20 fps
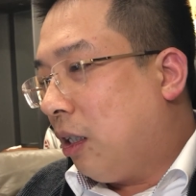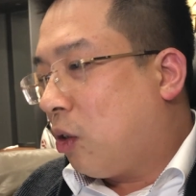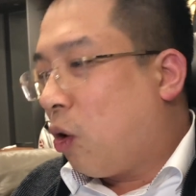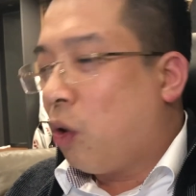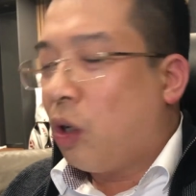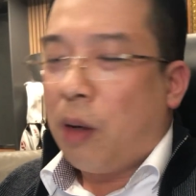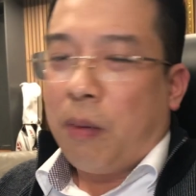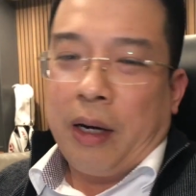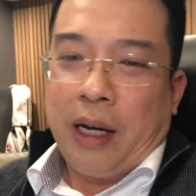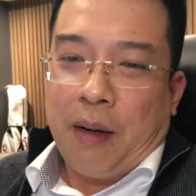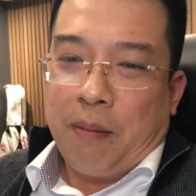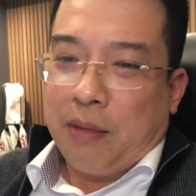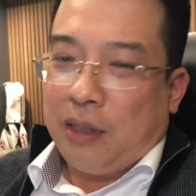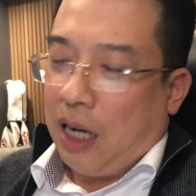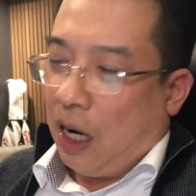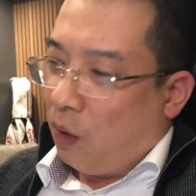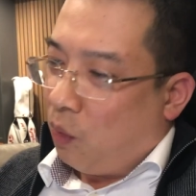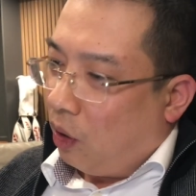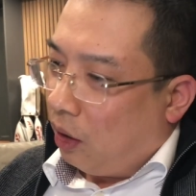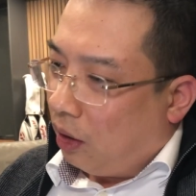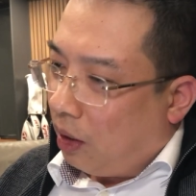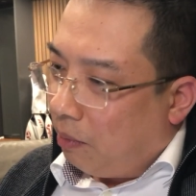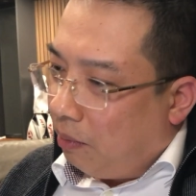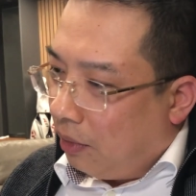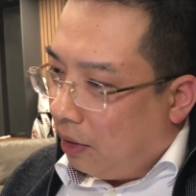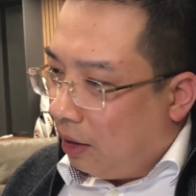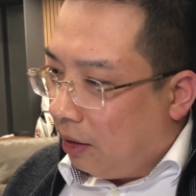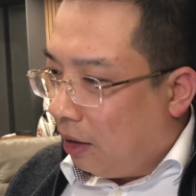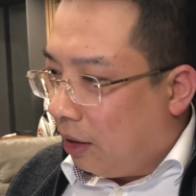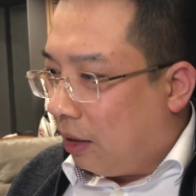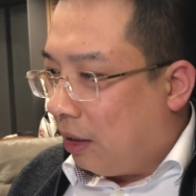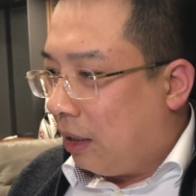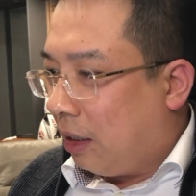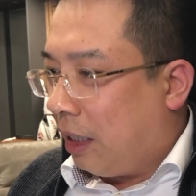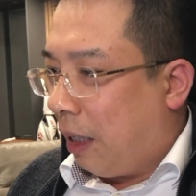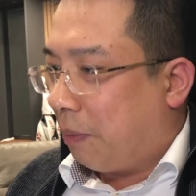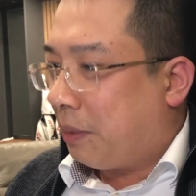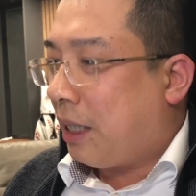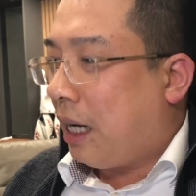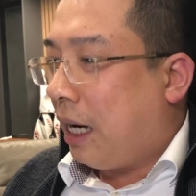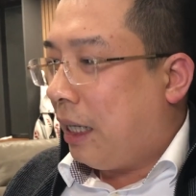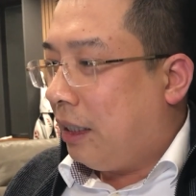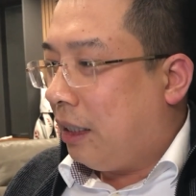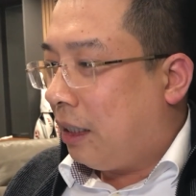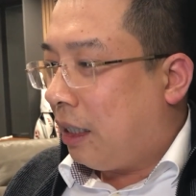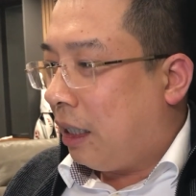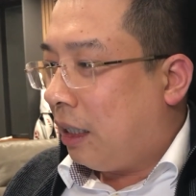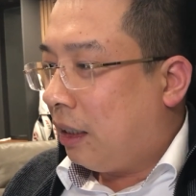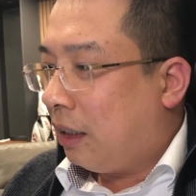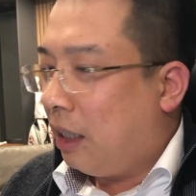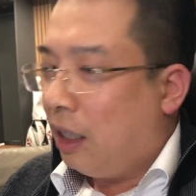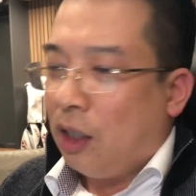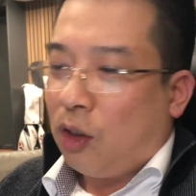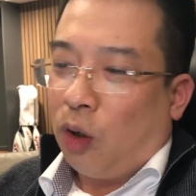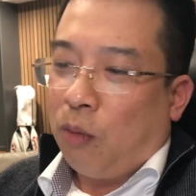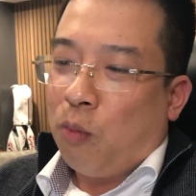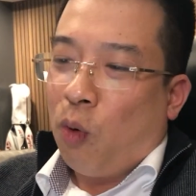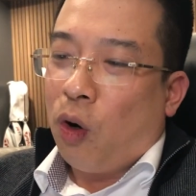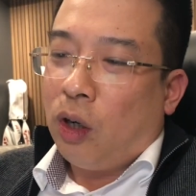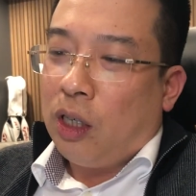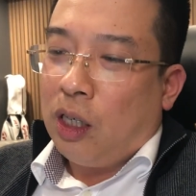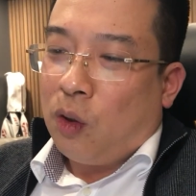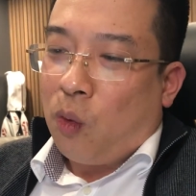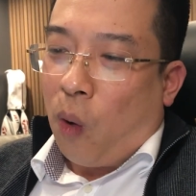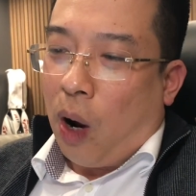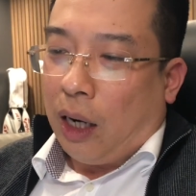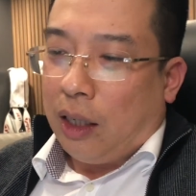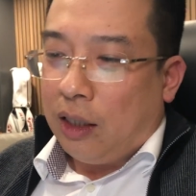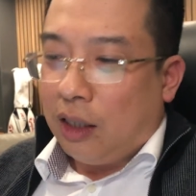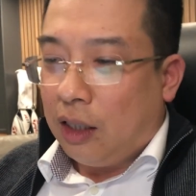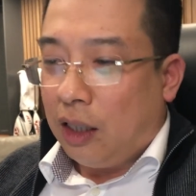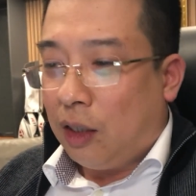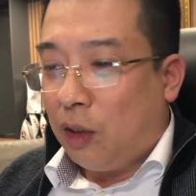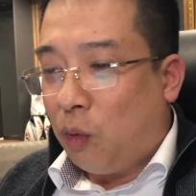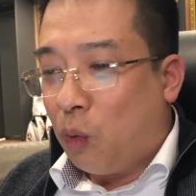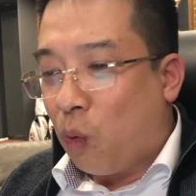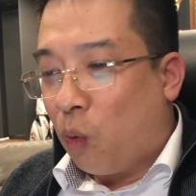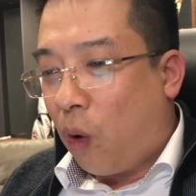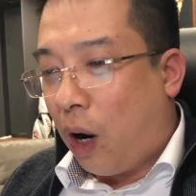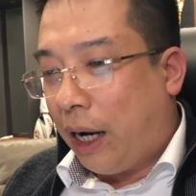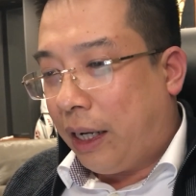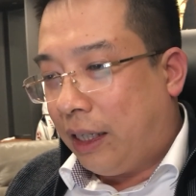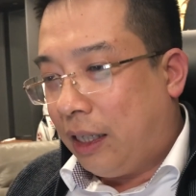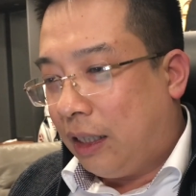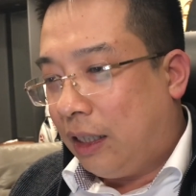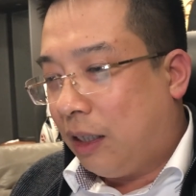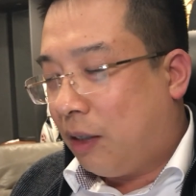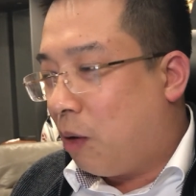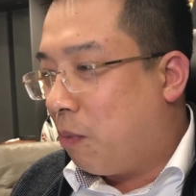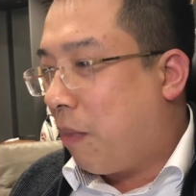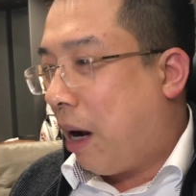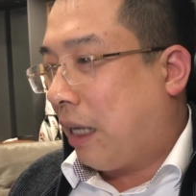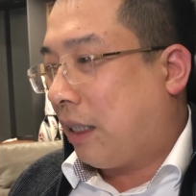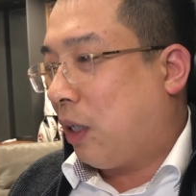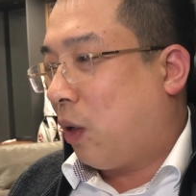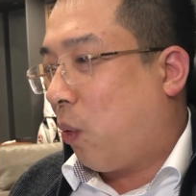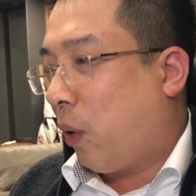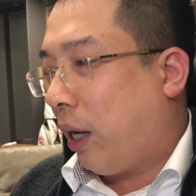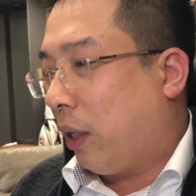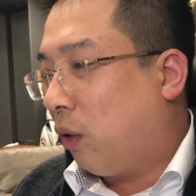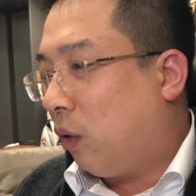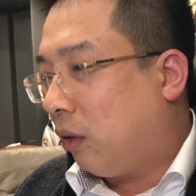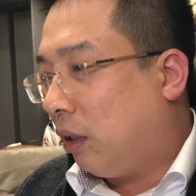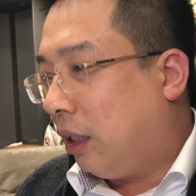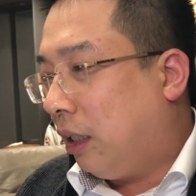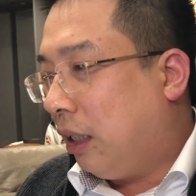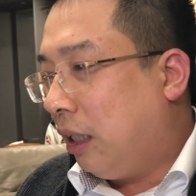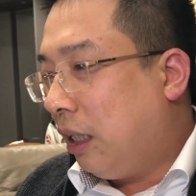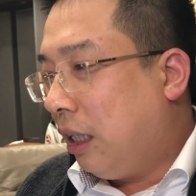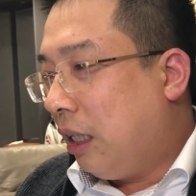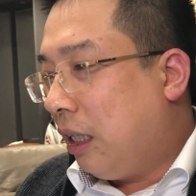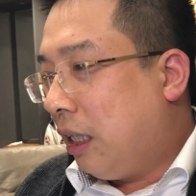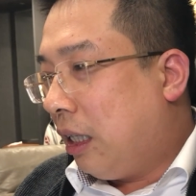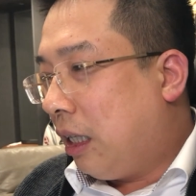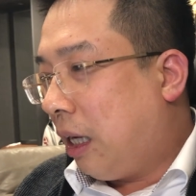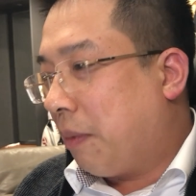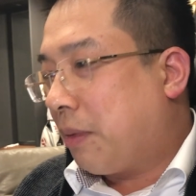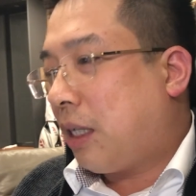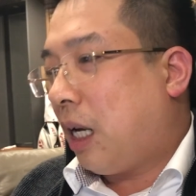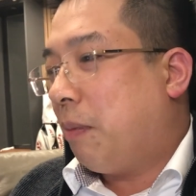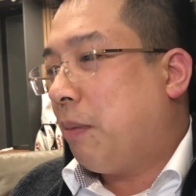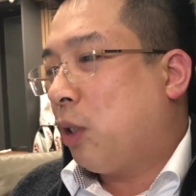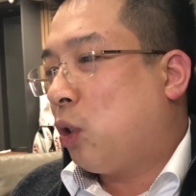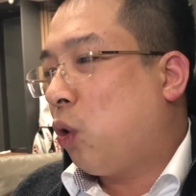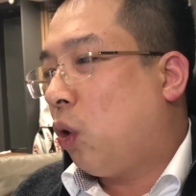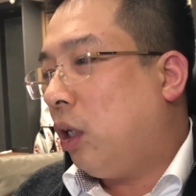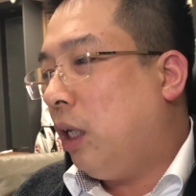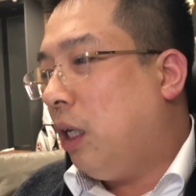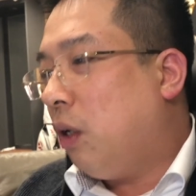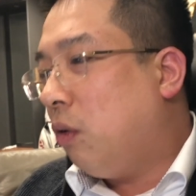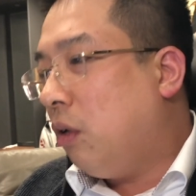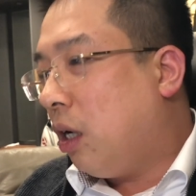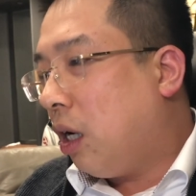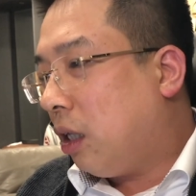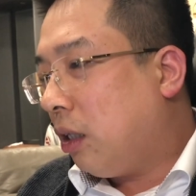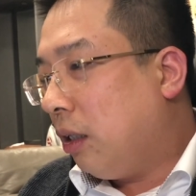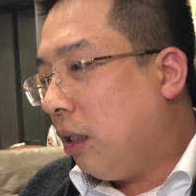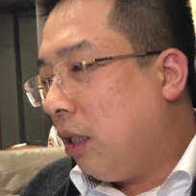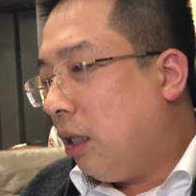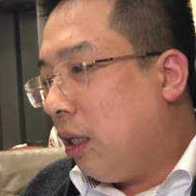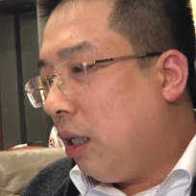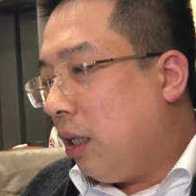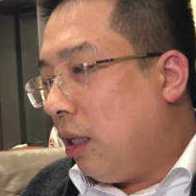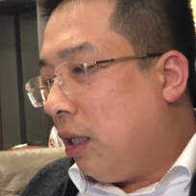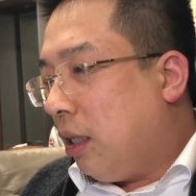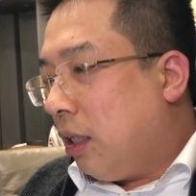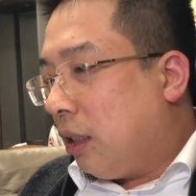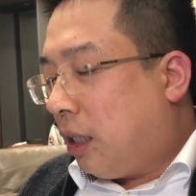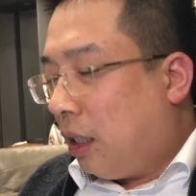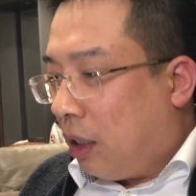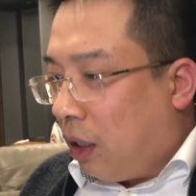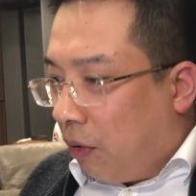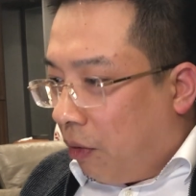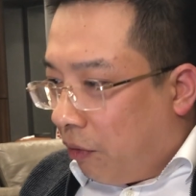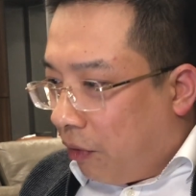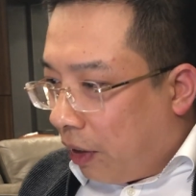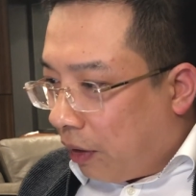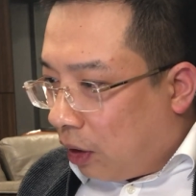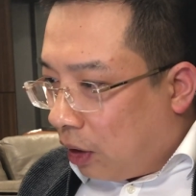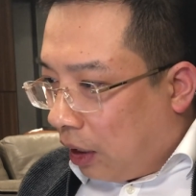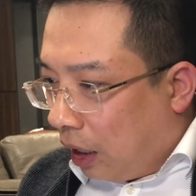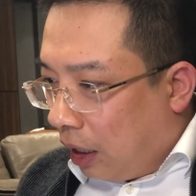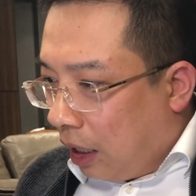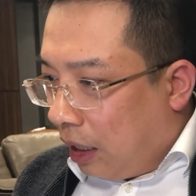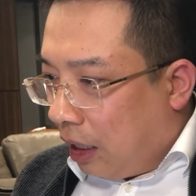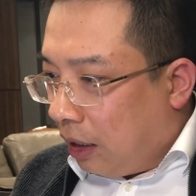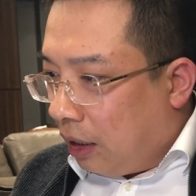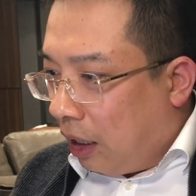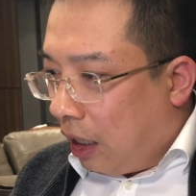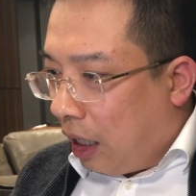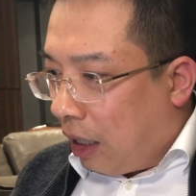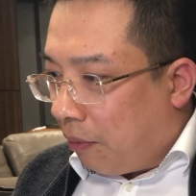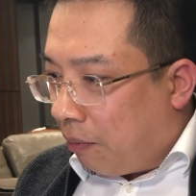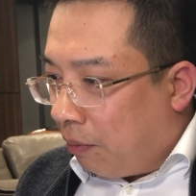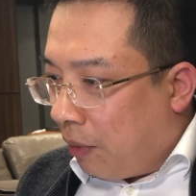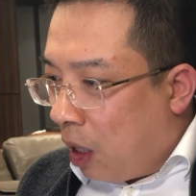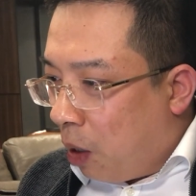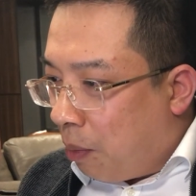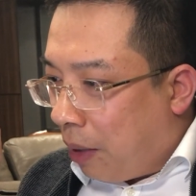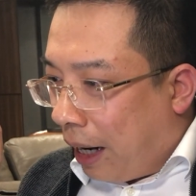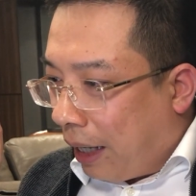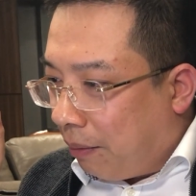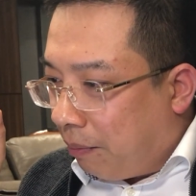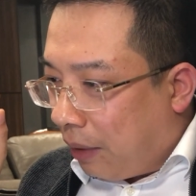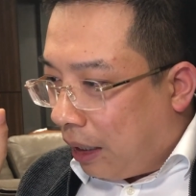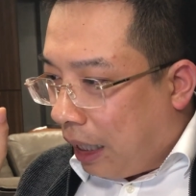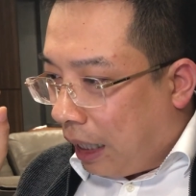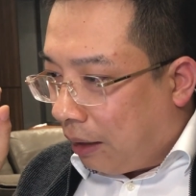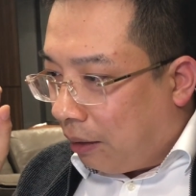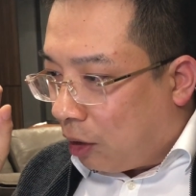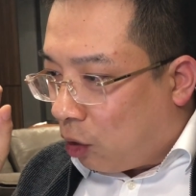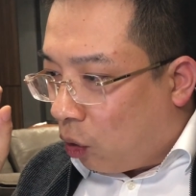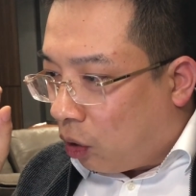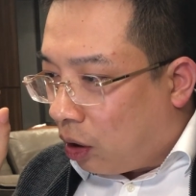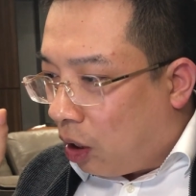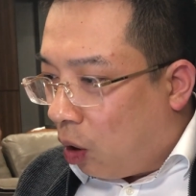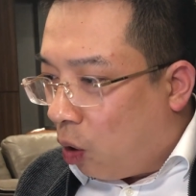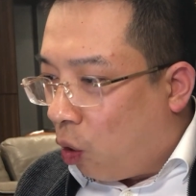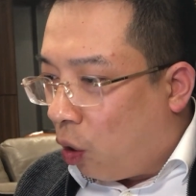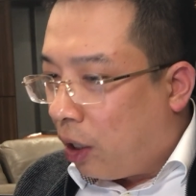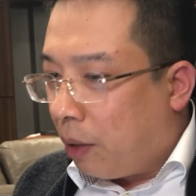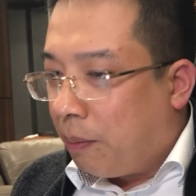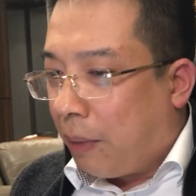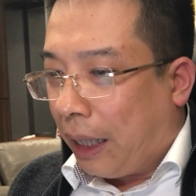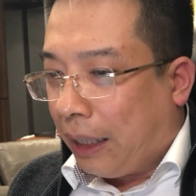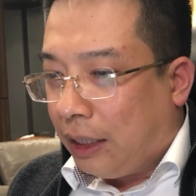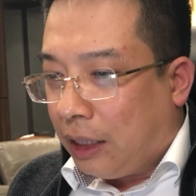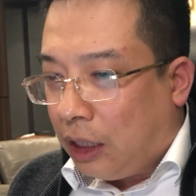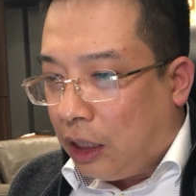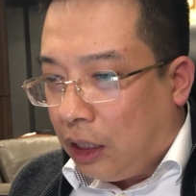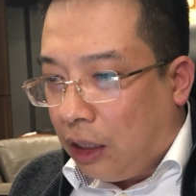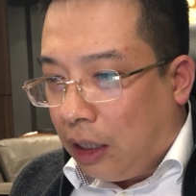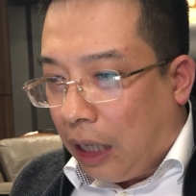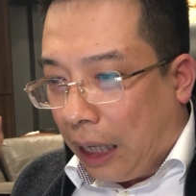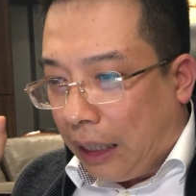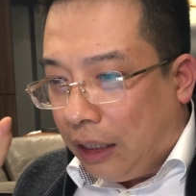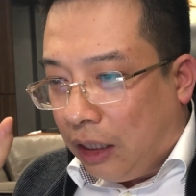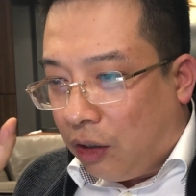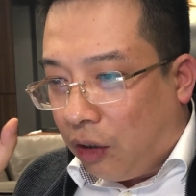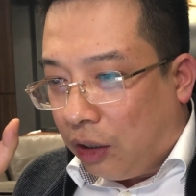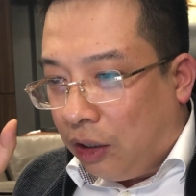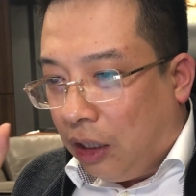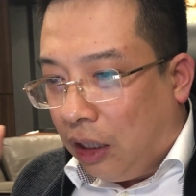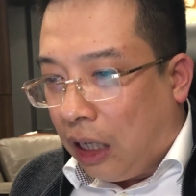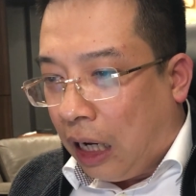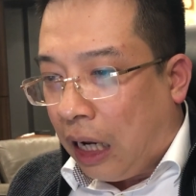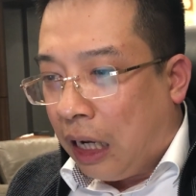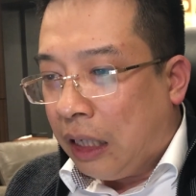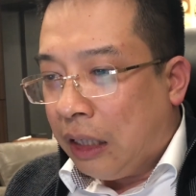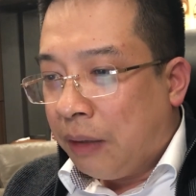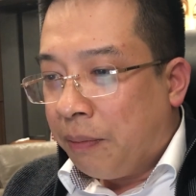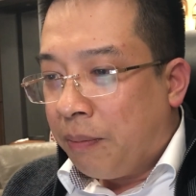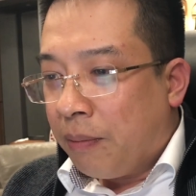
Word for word: cô kiểu em chả quan tâm đến đẹp dai gì cả thế thì còn mỗi cái quản cái củ khoai kia thì không mang ra khoe nốt thì làm sao mà chốt điêu được thế cho nên việc tôi nhắc lại lần nữa là nếu mà anh mà anh có cơ hội mà anh anh gọi như là